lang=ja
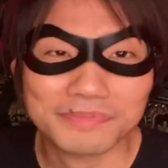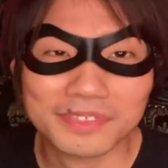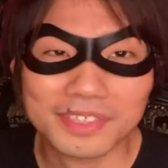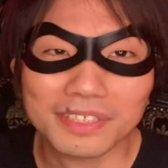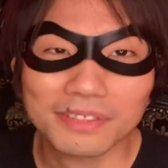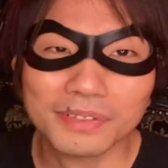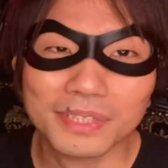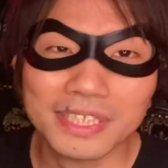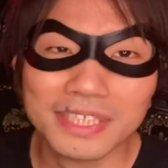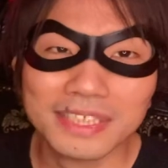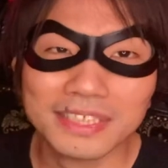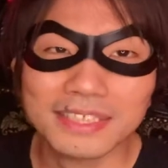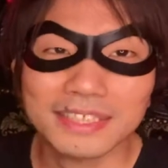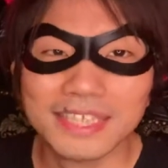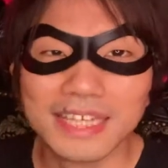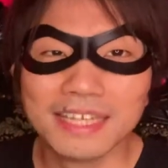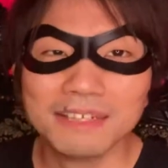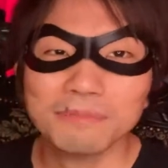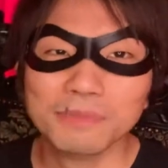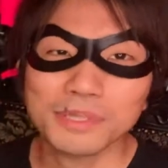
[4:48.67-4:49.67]
これです
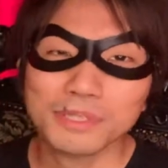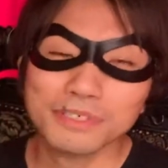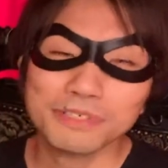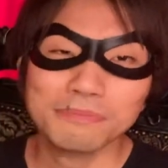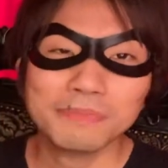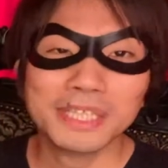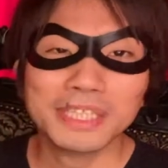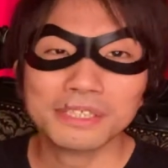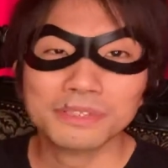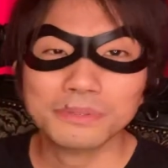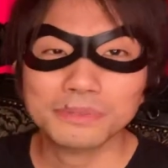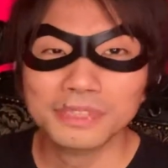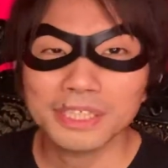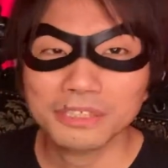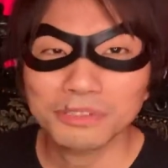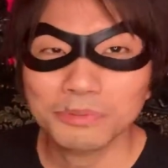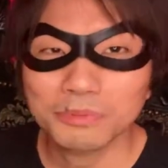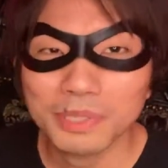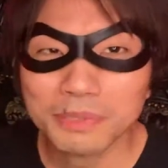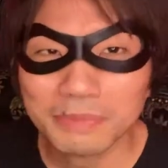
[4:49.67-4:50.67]
ね、もう有名な曲だ
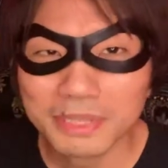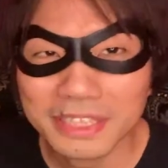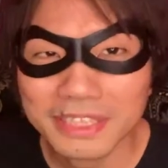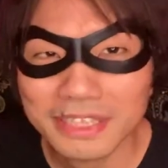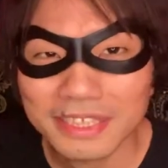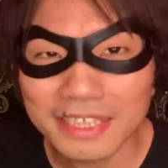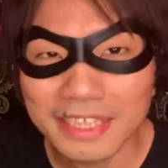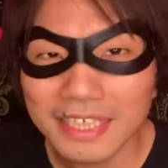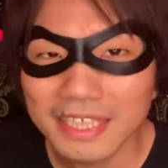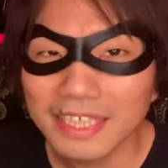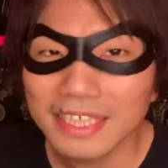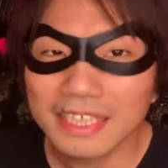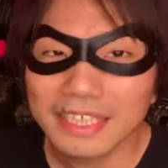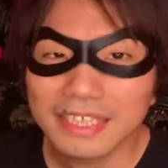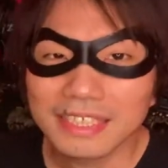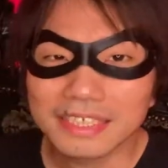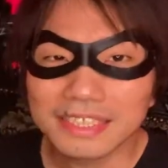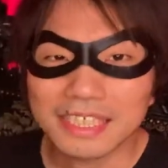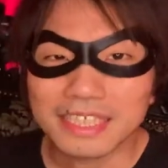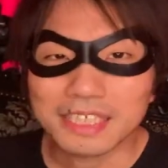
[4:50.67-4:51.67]
と思います。
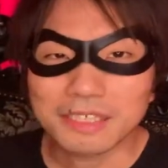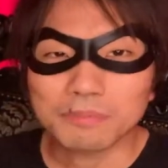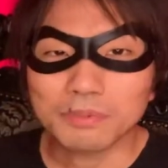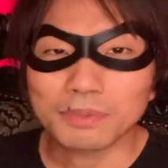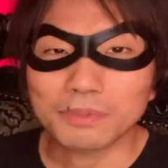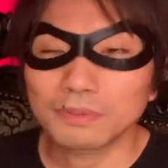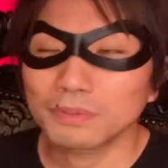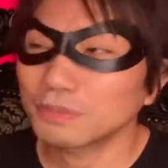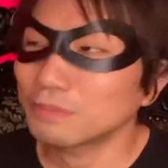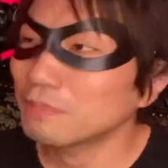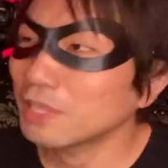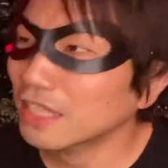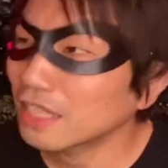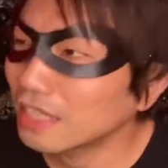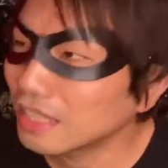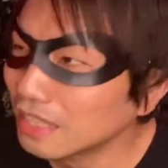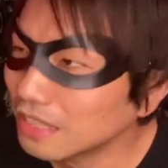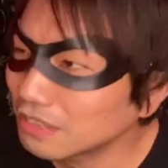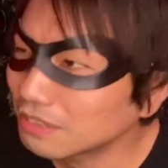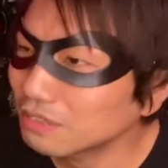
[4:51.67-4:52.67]

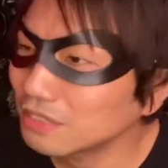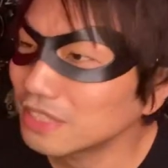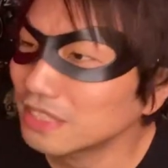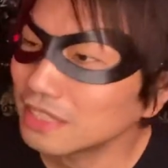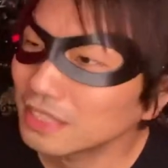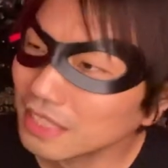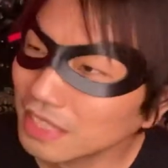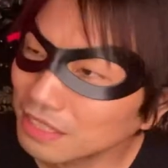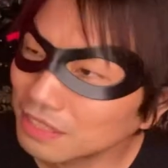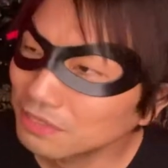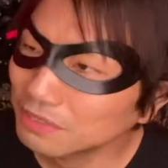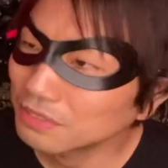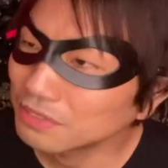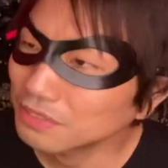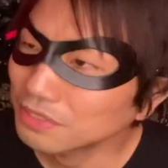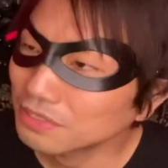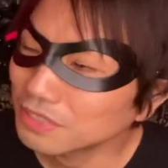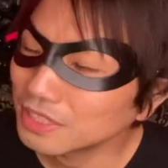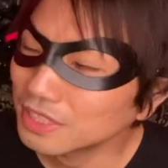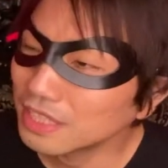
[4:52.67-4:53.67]
ポール・マッカートニー作曲、
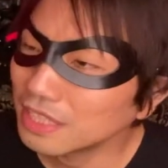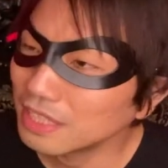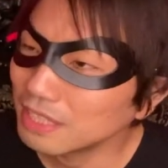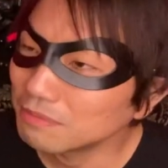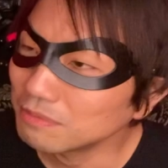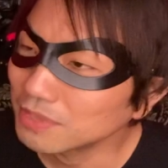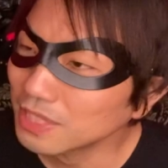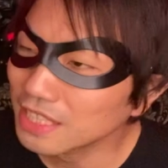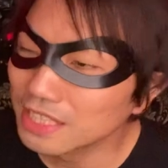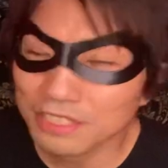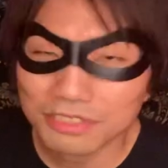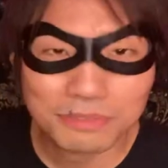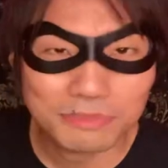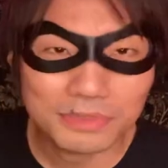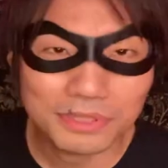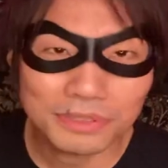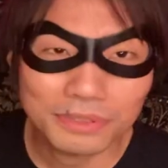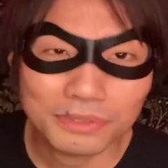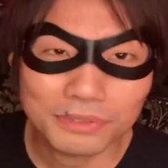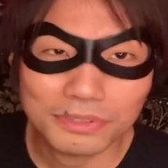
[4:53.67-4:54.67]
そして昔の
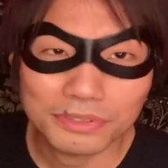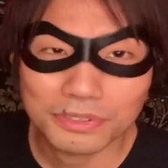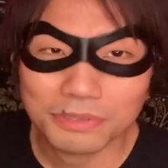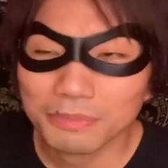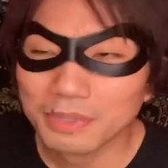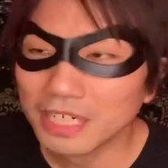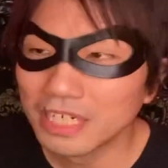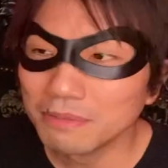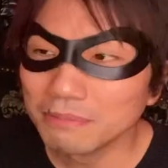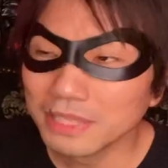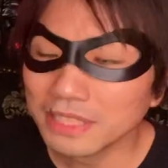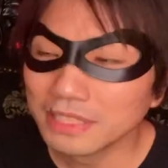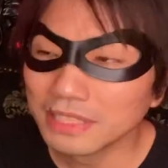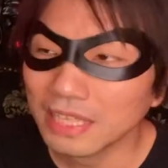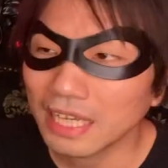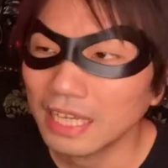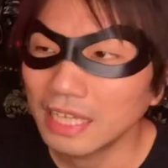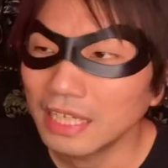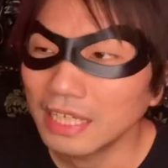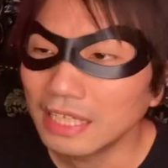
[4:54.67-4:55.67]
ムードというのもあります
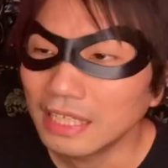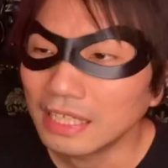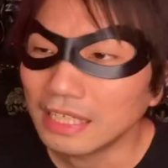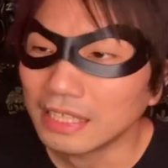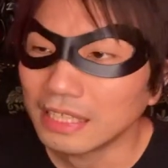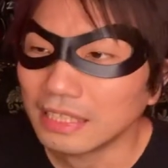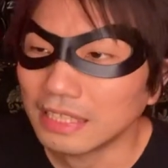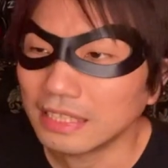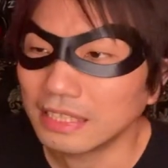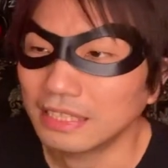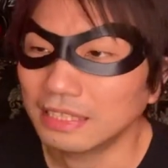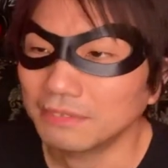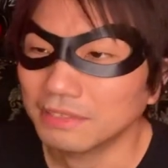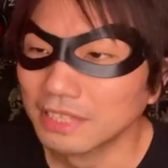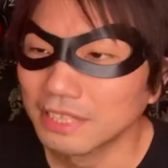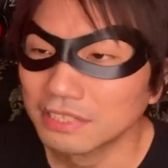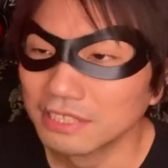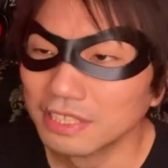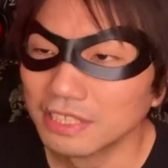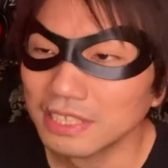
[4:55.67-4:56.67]
が、
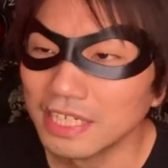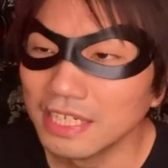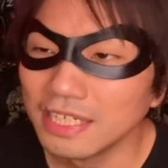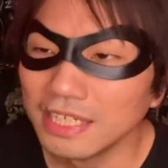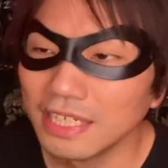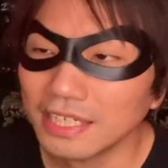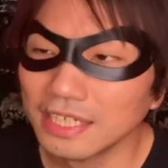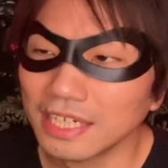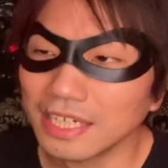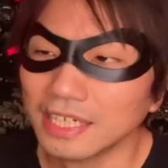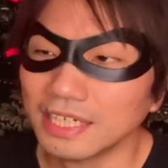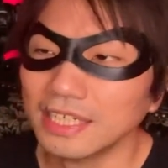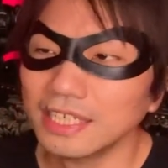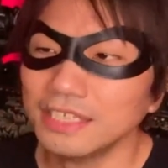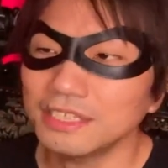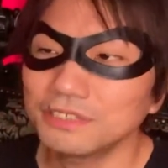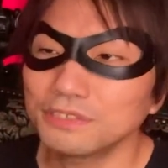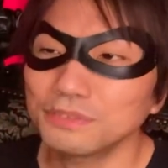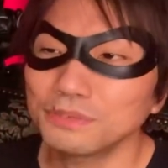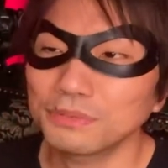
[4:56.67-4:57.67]
私はレイリーが
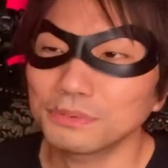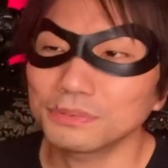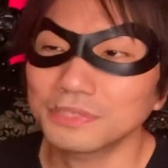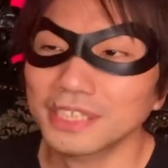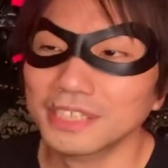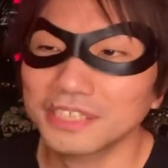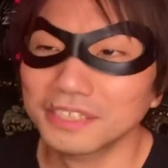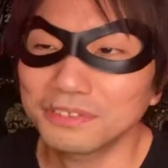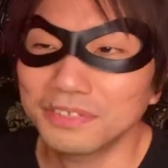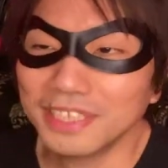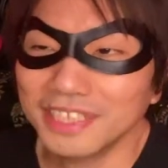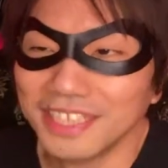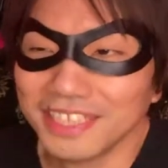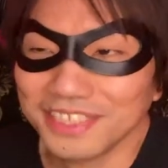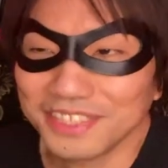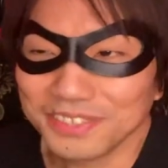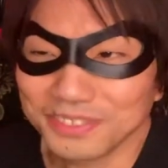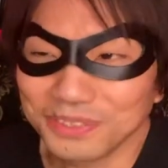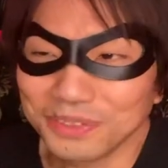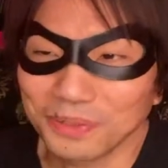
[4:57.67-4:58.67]
Hey Jude を歌ってくれたり
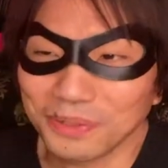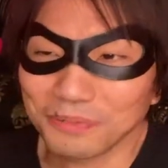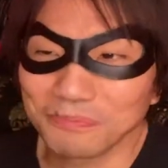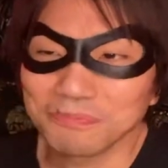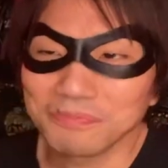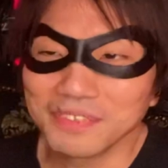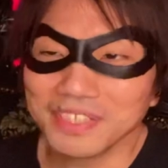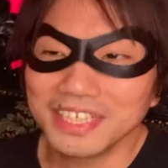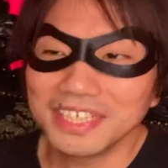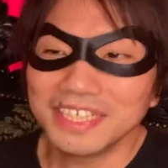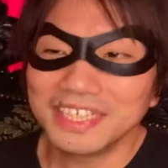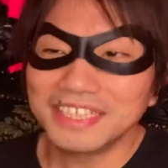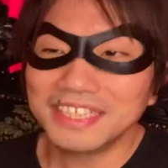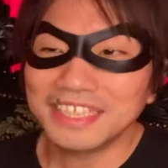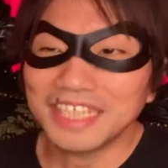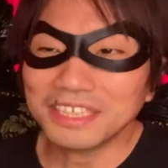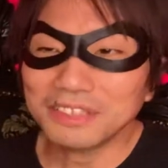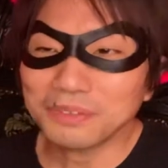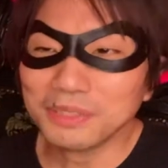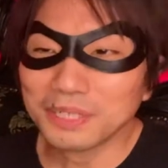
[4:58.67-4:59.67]
すると、
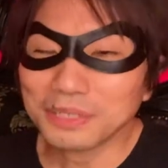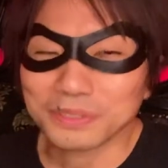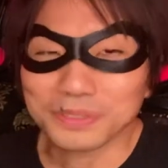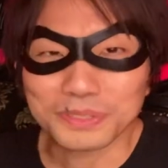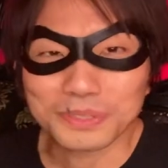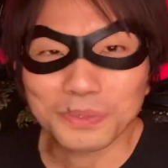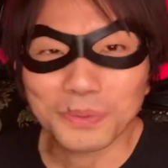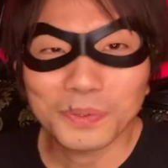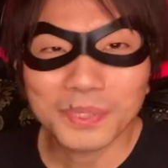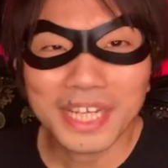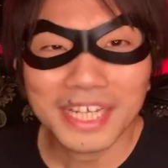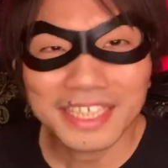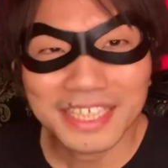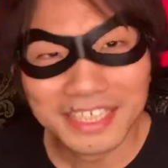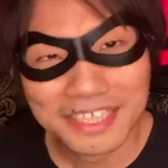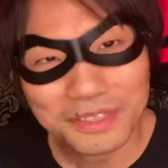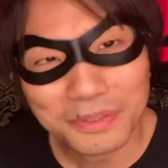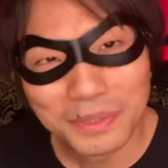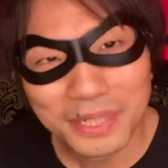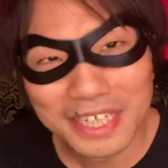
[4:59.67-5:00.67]
なんとなく壮大な
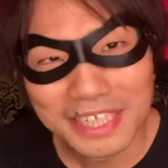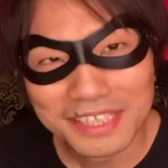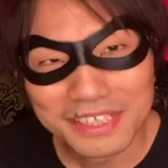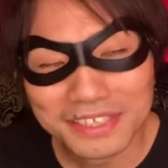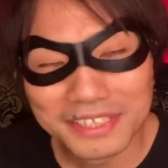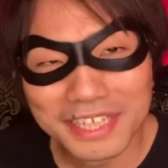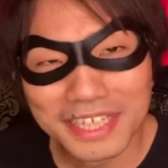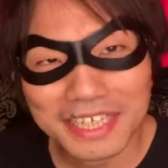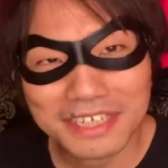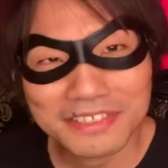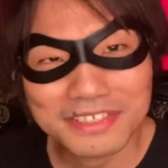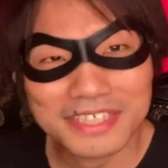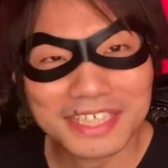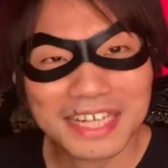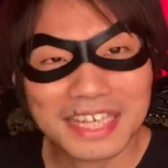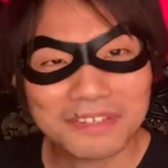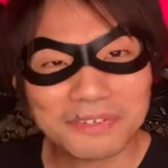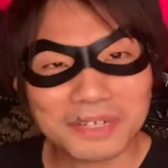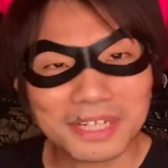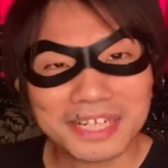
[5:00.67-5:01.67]
広がりにつながるんじゃ
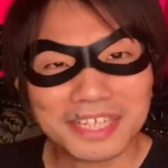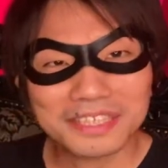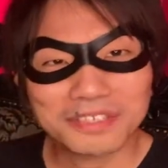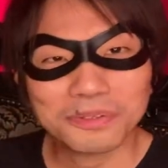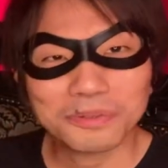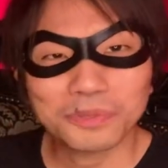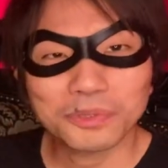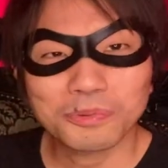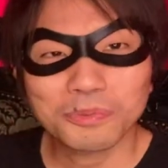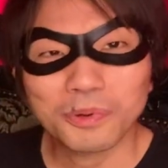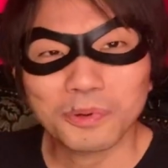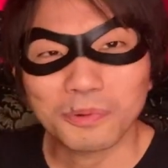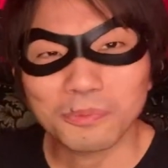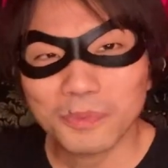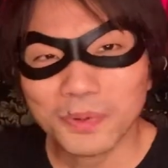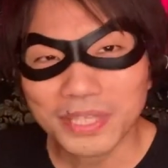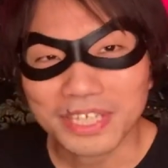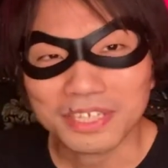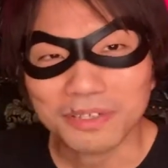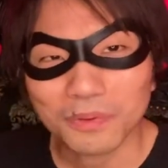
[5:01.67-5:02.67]
ないのかなってことも
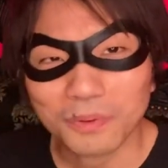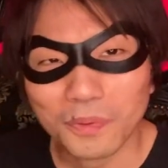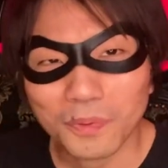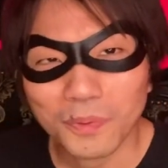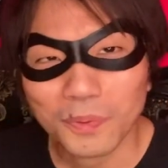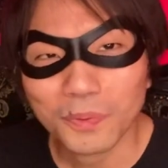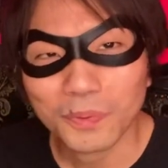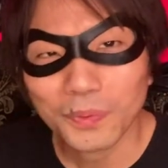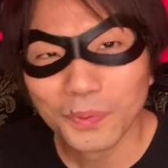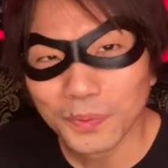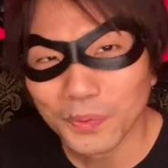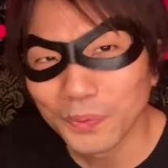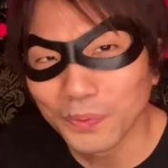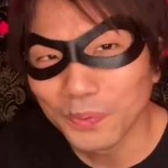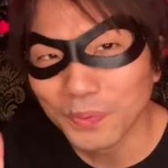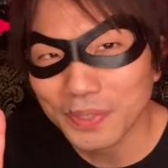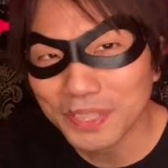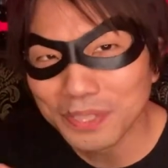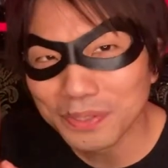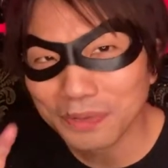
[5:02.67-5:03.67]
思い、ここの
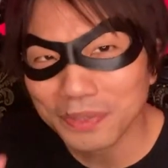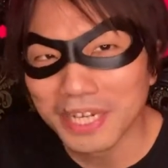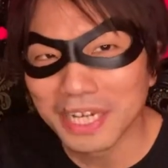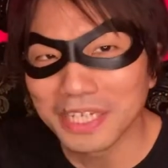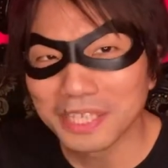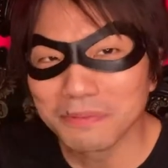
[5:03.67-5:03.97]
曲を1曲上げて